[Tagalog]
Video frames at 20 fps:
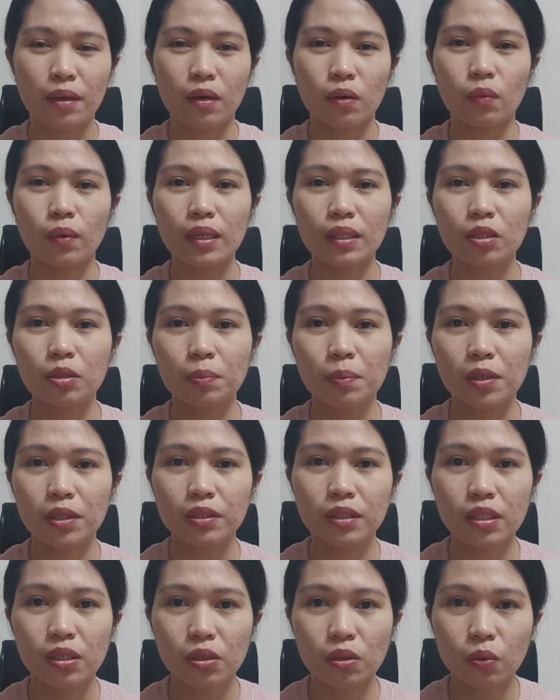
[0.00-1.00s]
1 to
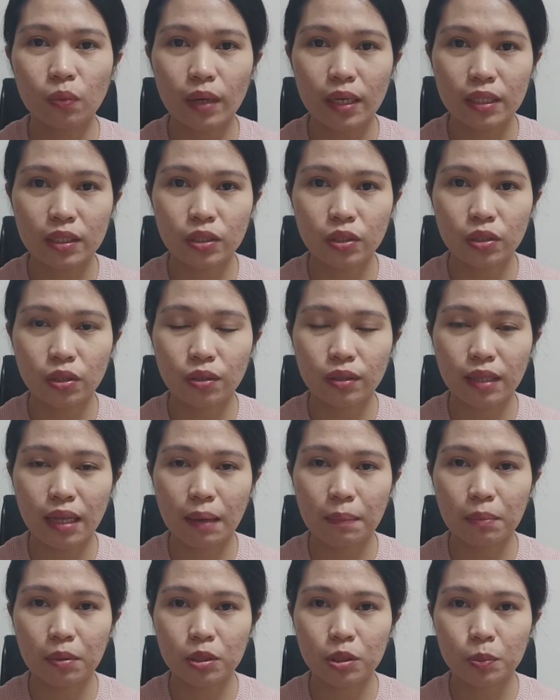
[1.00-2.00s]
40 yung question,
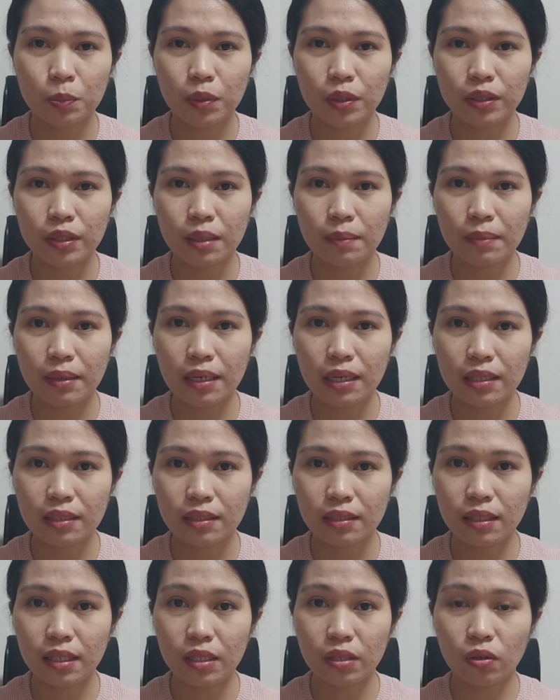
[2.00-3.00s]
tapos 40
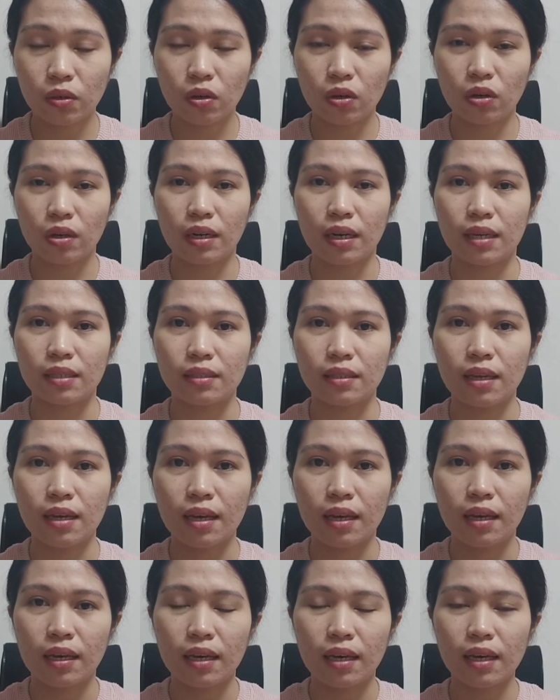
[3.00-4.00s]
minutes din yung oras.
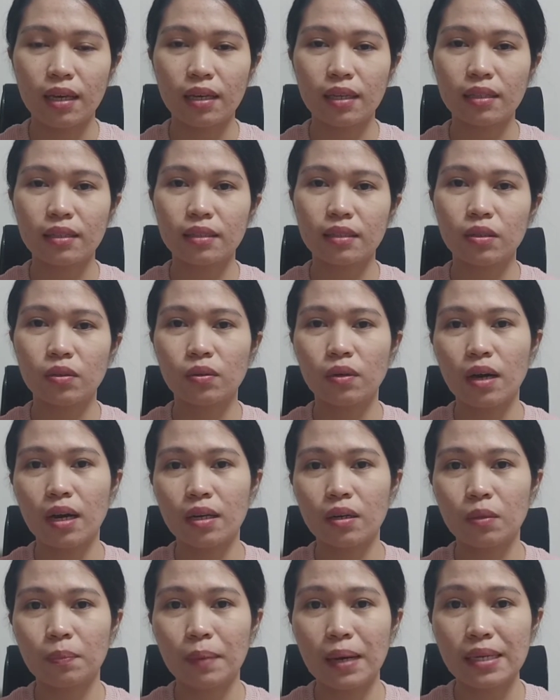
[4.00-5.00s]
And yung
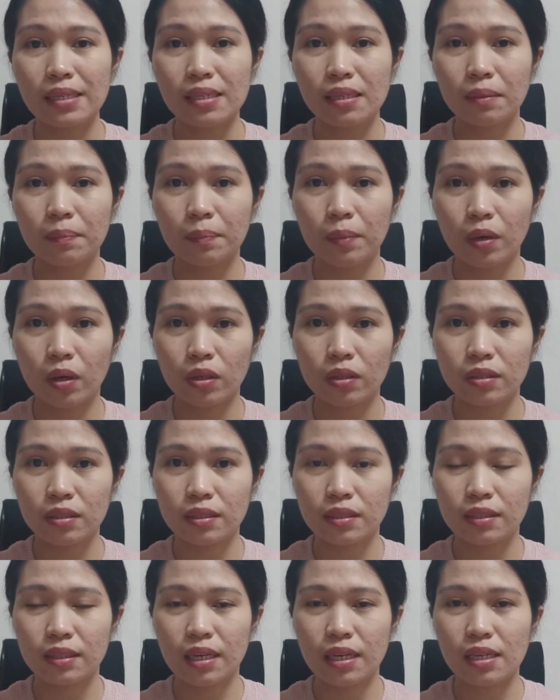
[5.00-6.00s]
ano, passing
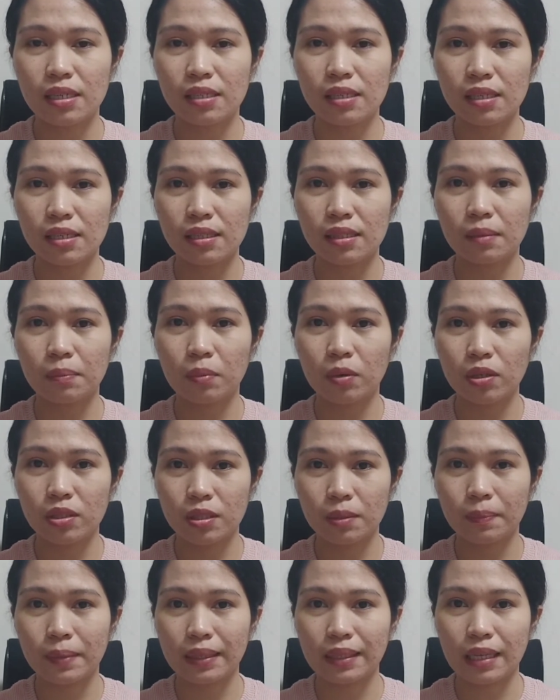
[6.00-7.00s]
points niya ay 60
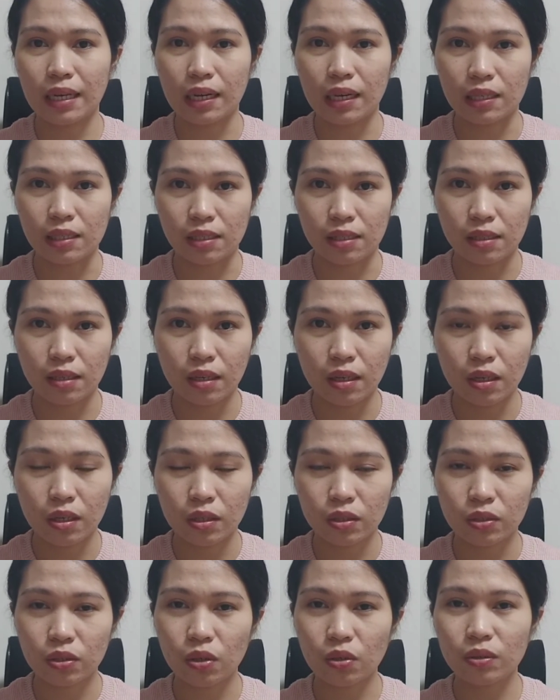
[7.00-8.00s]
points pataas.
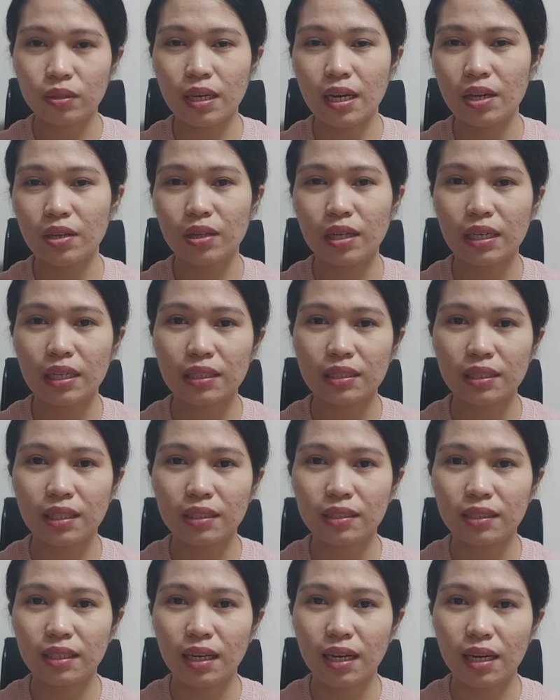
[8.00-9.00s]
So, dahil
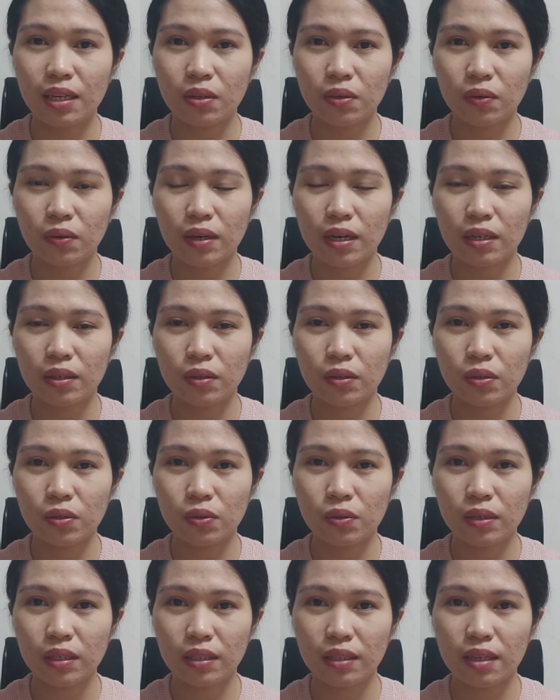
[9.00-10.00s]
nag-start na nga yung, ano,
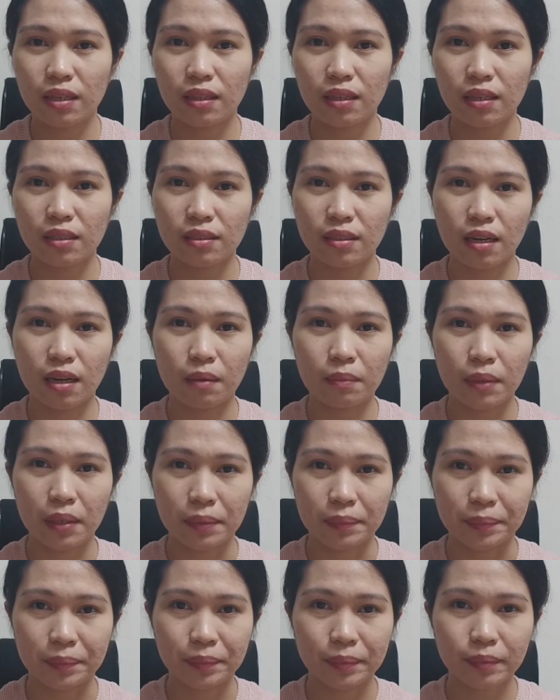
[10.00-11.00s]
yung written test namin,